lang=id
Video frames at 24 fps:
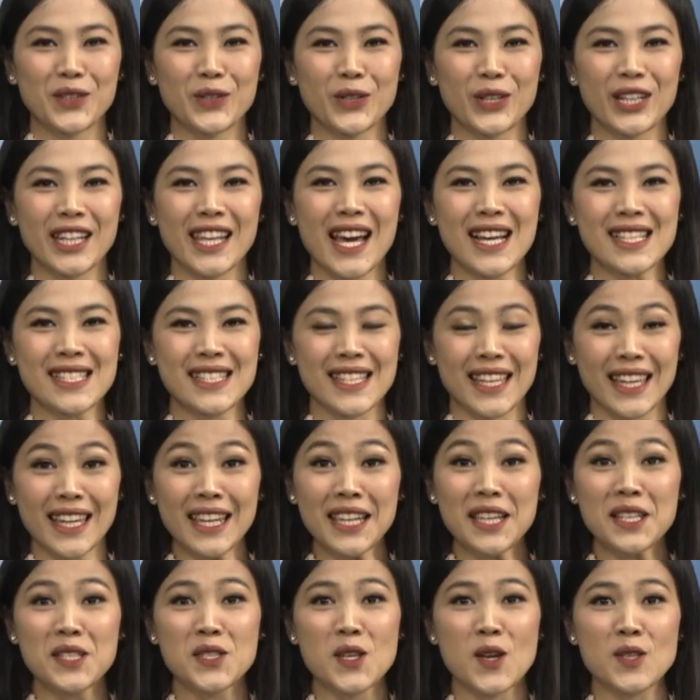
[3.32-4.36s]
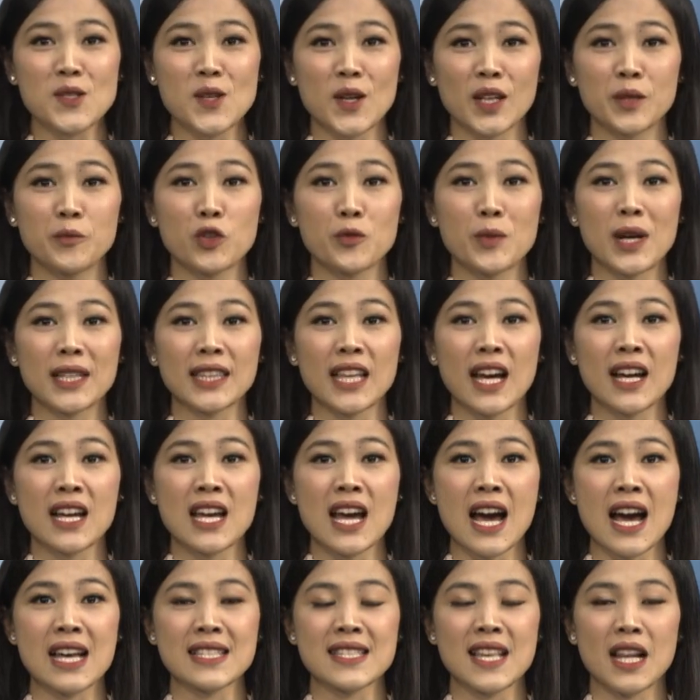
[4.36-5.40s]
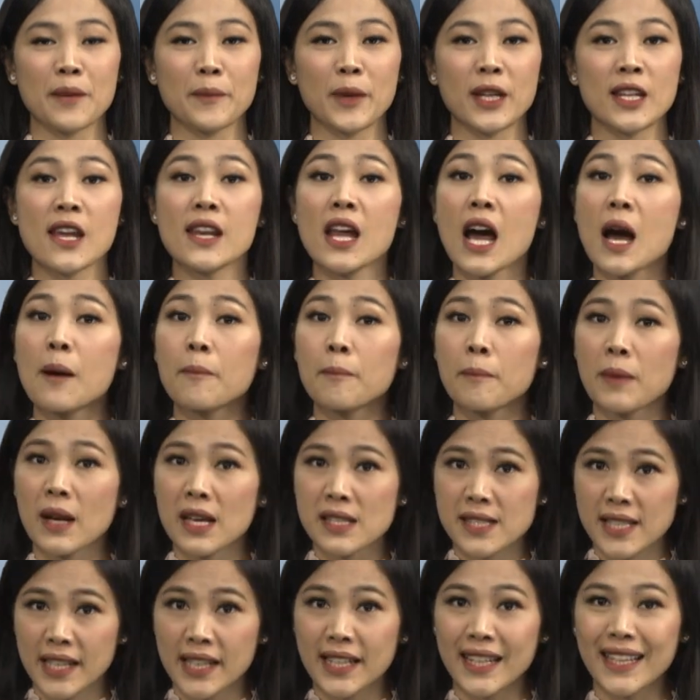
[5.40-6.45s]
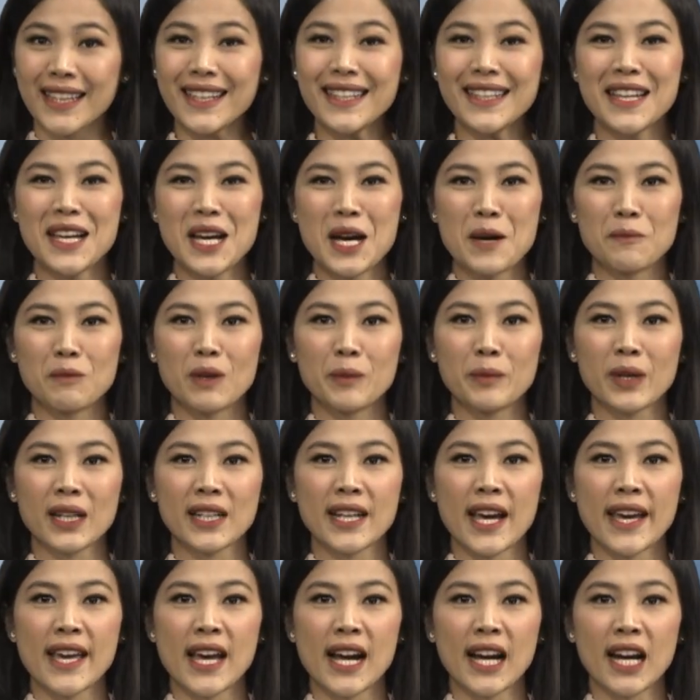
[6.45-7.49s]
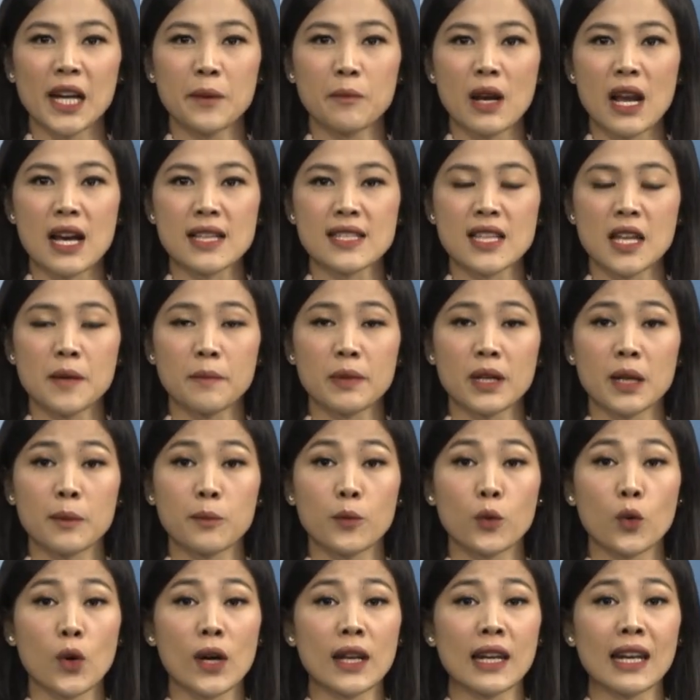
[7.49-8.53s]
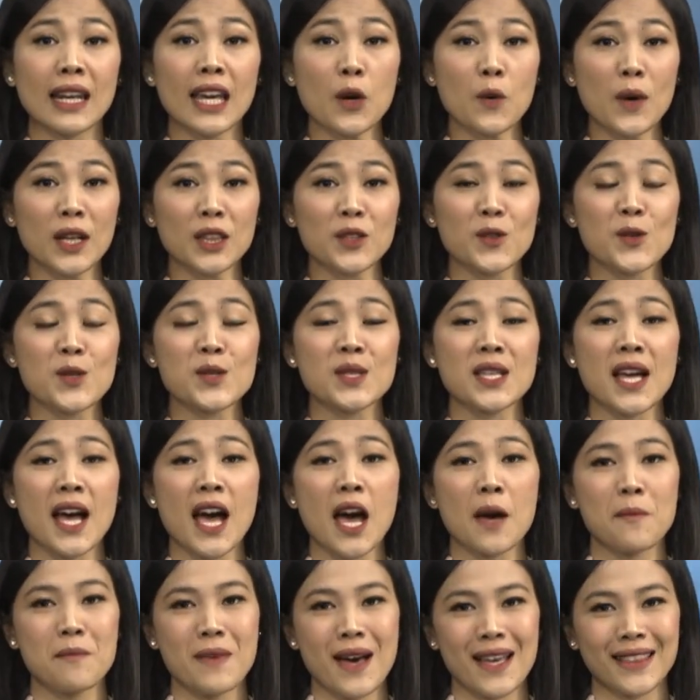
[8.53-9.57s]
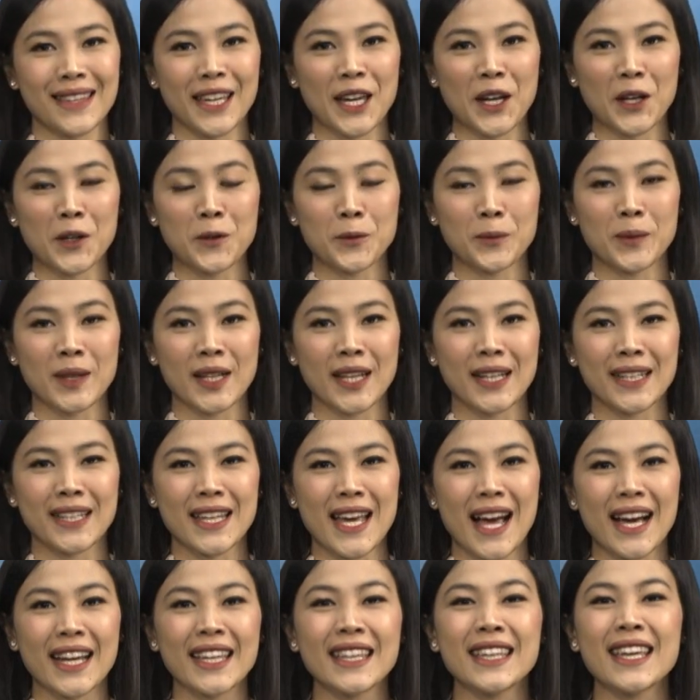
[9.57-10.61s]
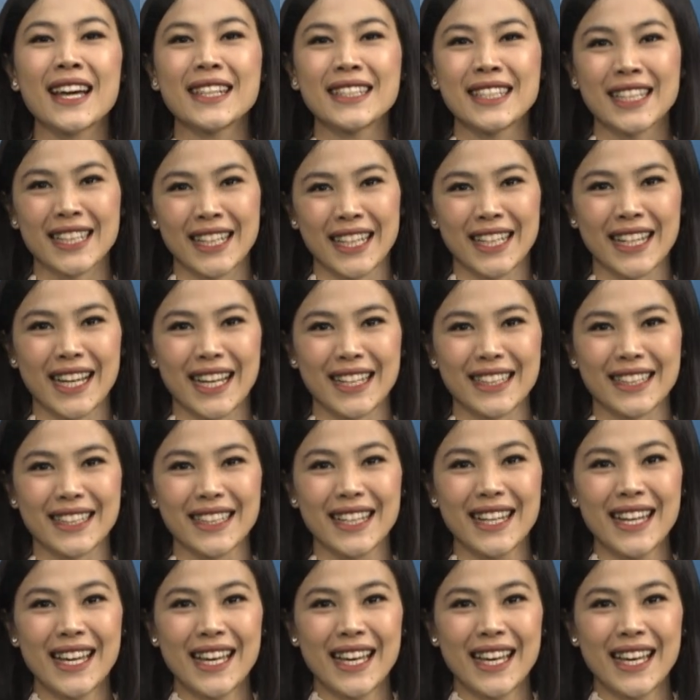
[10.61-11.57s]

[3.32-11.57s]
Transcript: Kurniasi, sosok ibu rumah tangga asal Medan Amplas ini, memberdayakan belasan perempuan lewat usaha batik ekoprint yang ia dirikan.